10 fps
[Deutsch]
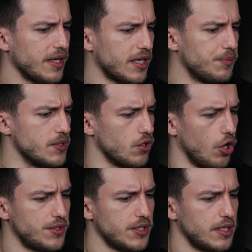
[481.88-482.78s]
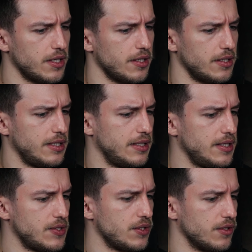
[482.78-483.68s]
gibt es Leute, die
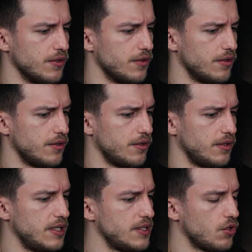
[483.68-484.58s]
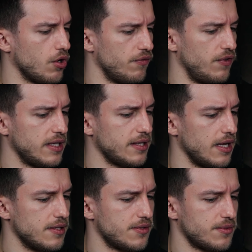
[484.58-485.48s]
diesen, die diesen Konflikt
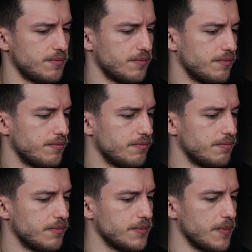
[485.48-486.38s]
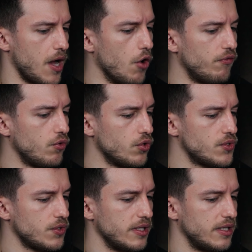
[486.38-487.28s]
halt
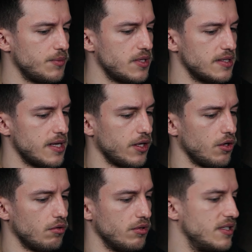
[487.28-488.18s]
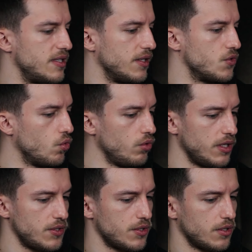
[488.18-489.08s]
auflösen, indem sie halt sagen, yo, ich sehe das Huhn
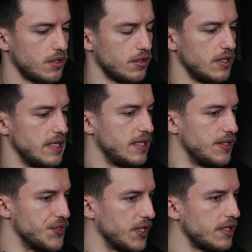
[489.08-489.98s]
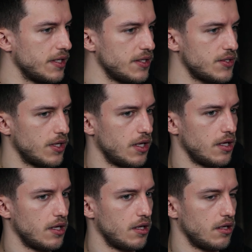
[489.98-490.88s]
nicht, ich sehe das Rind nicht,
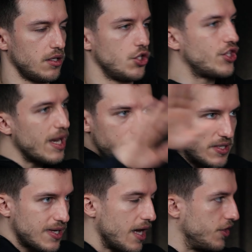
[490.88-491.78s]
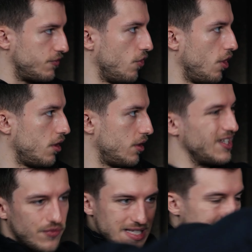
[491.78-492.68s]
ich stelle mir das gar nicht vor,
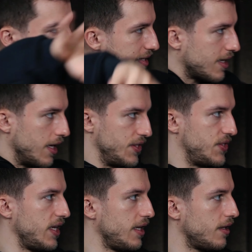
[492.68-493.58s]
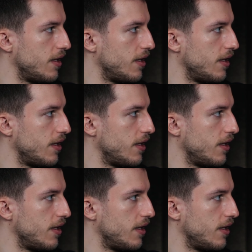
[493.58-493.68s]
ich will es ja, alles gar nicht ignorieren sehen.